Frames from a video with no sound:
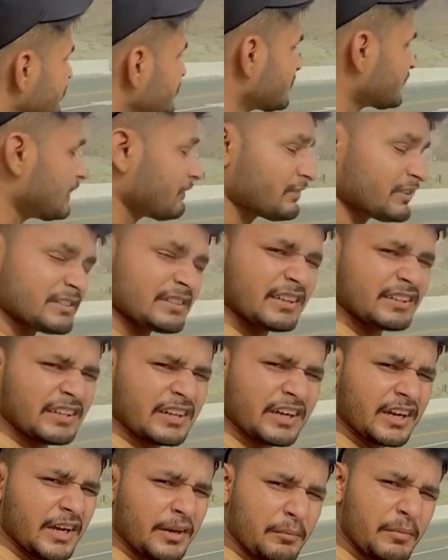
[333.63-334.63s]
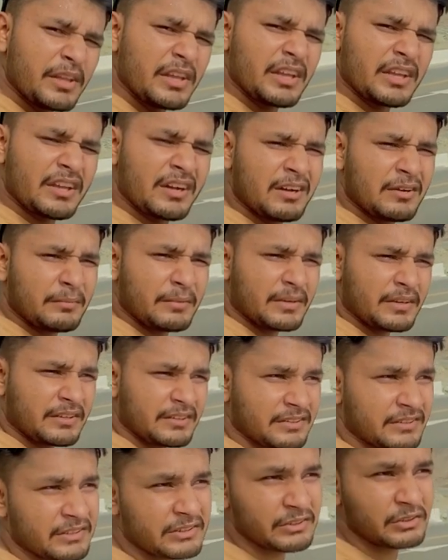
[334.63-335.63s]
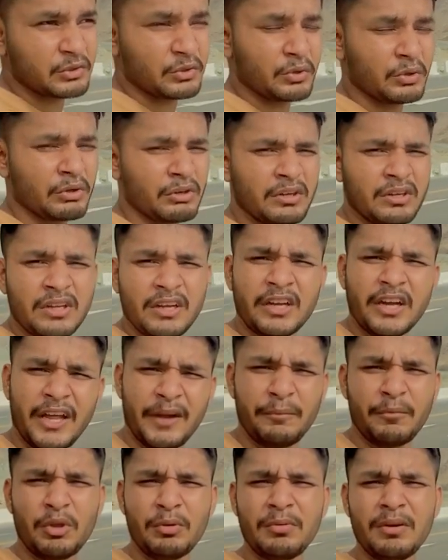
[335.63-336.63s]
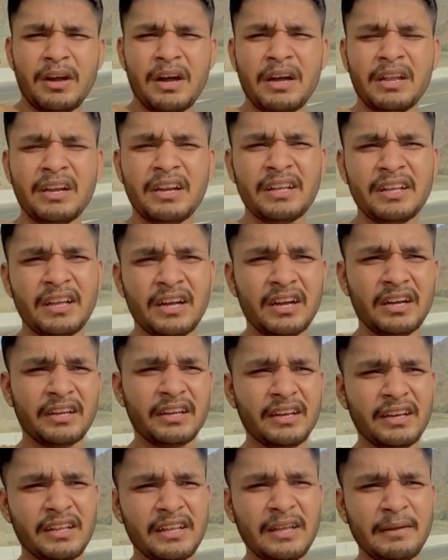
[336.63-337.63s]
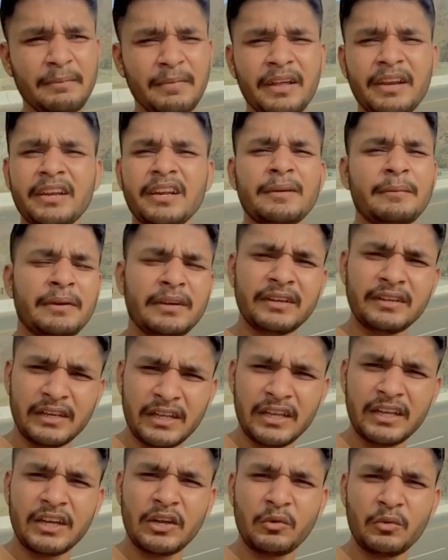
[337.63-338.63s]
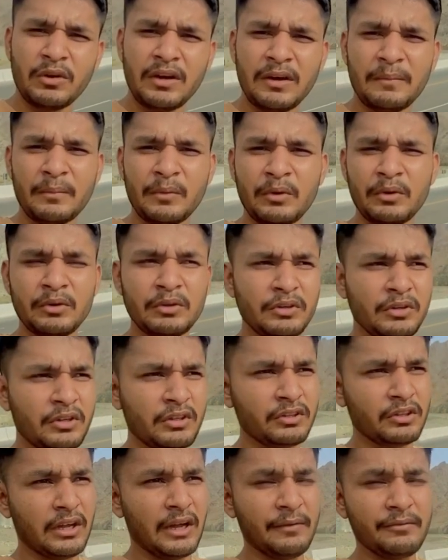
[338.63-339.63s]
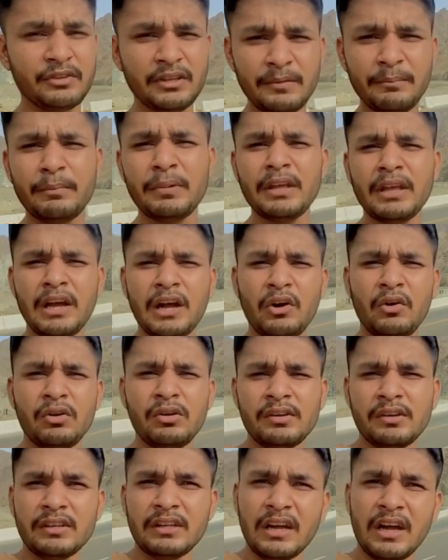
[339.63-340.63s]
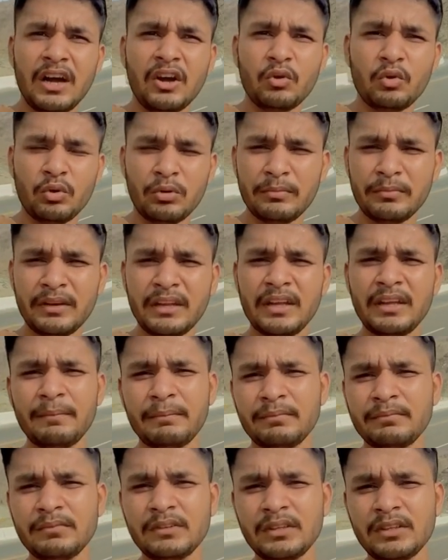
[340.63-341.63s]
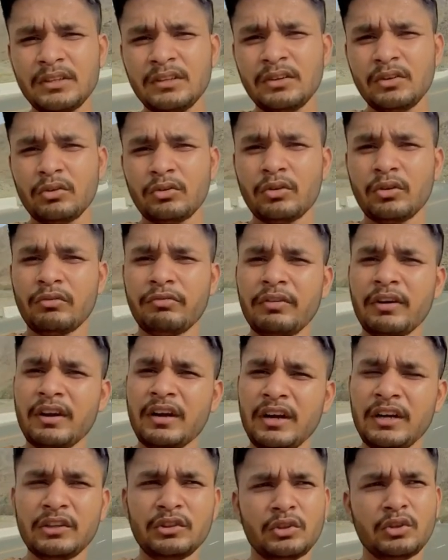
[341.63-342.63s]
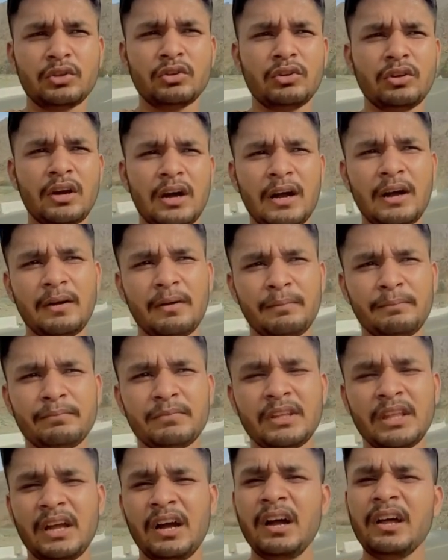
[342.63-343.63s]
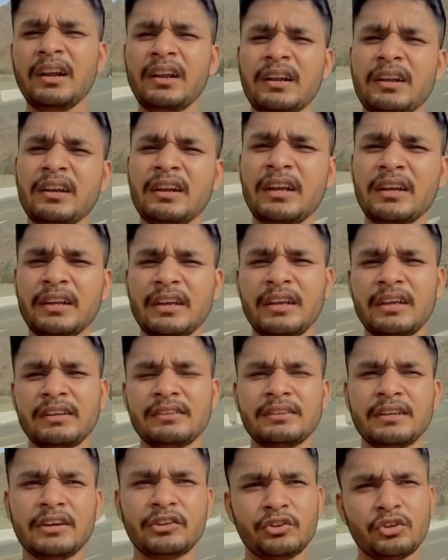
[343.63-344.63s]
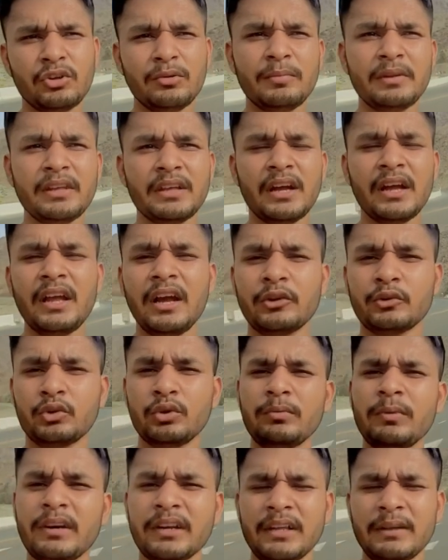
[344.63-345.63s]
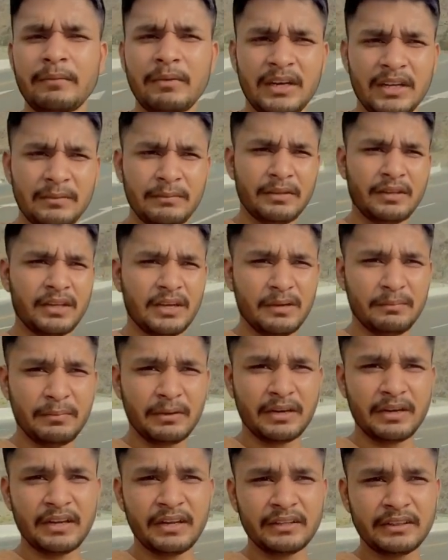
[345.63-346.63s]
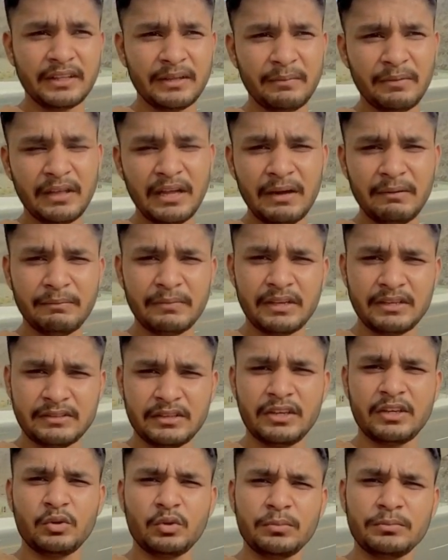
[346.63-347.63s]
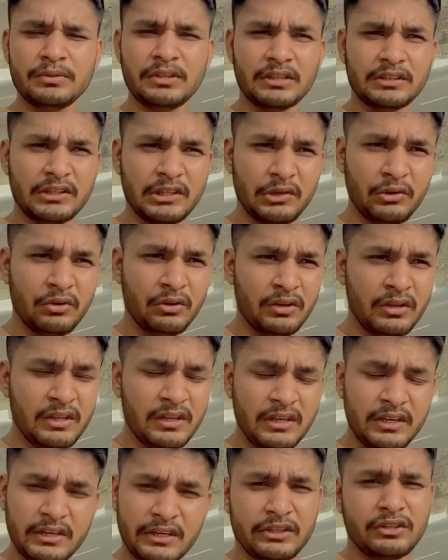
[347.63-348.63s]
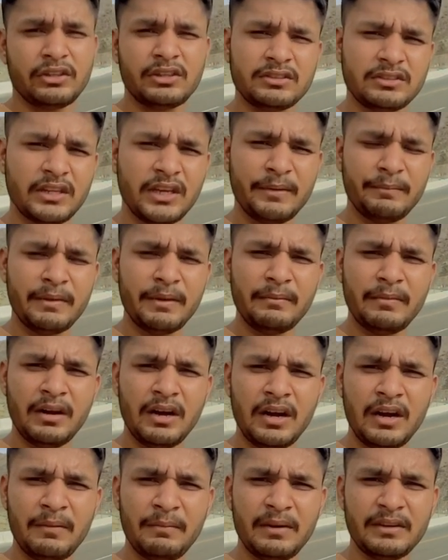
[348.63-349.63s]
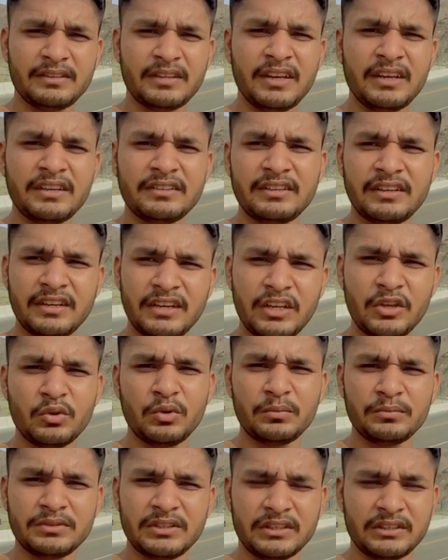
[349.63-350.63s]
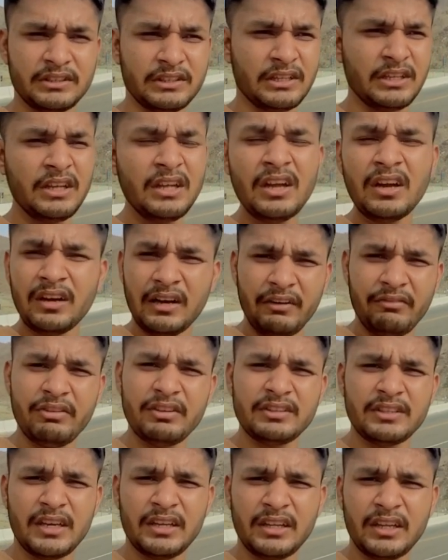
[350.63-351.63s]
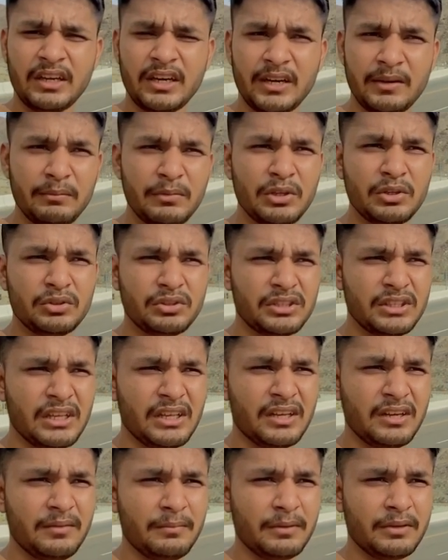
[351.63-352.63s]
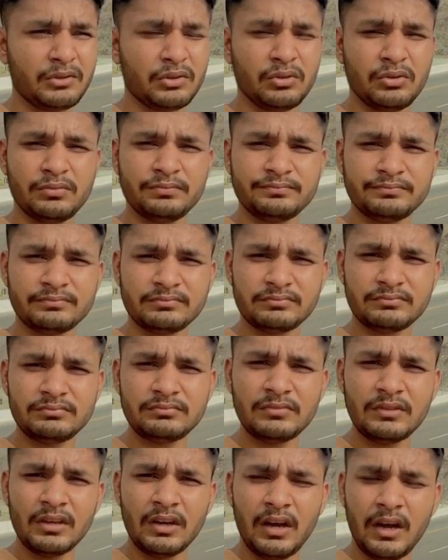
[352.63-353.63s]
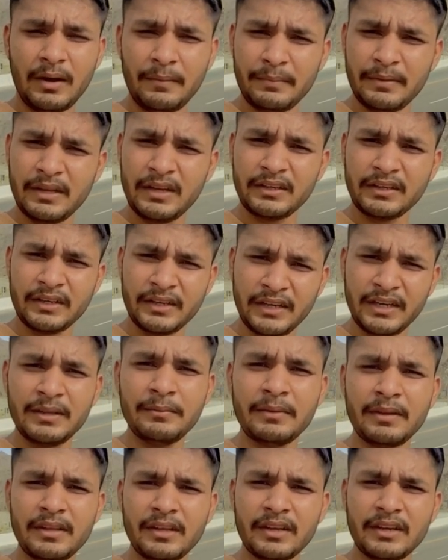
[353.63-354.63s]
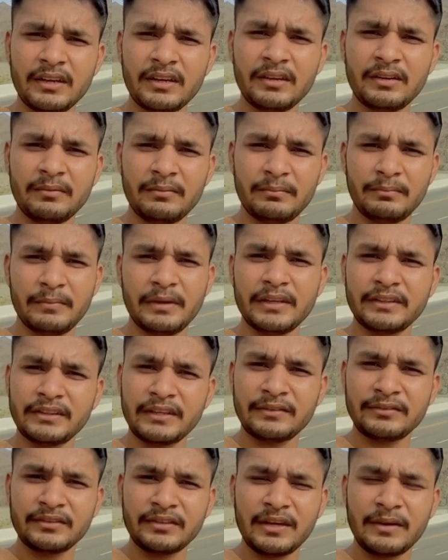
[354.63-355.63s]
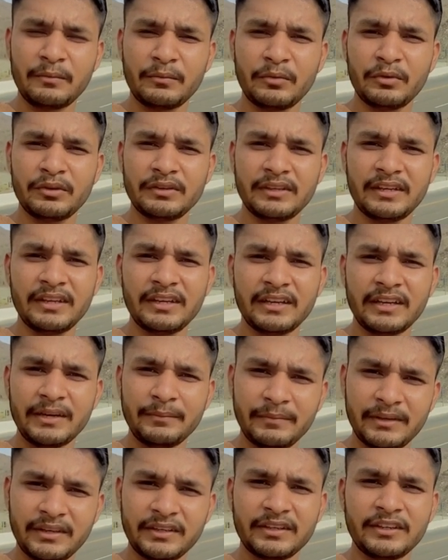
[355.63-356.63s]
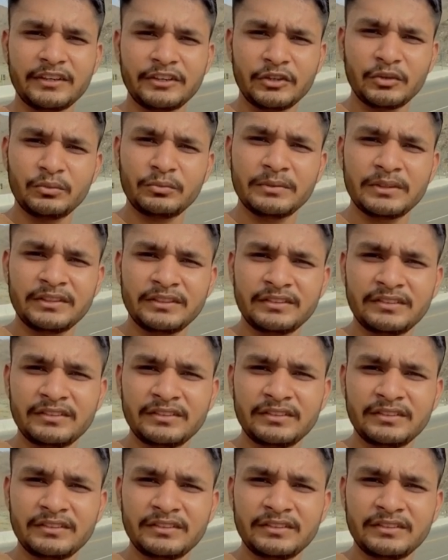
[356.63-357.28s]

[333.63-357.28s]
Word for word: काफ़ी ज़्यादा गर्मी है यहाँ पर तो गर्मियों में आना यहाँ के लिए मैं रिकमेंड नहीं करूँगा आपको तो आप जब भी आओ यहाँ घूमने खुरफा खान तो आप ध्यान रखना कि सर्दियों में यहाँ अक्टूबर के बाद में यहाँ पर आएँ तभी आप ईज़िली घूम सकते हो नहीं तो इस गर्मी में आप आसानी से नहीं घूम सकते काफ़ी ज़्यादा गर्मी होती है यहाँ पर तो आप यहाँ ठंडी में ही आना मेरी तरफ से आपको यही रिकमेंड करता हूँ मैं